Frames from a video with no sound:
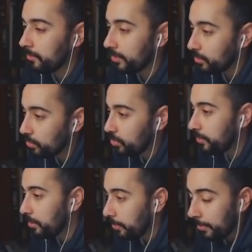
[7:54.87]
il va se
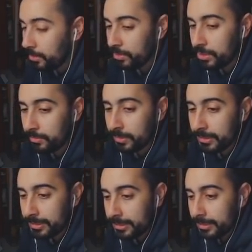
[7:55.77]
retrouver dans pas mal de teams.
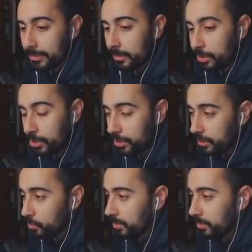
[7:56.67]
Shield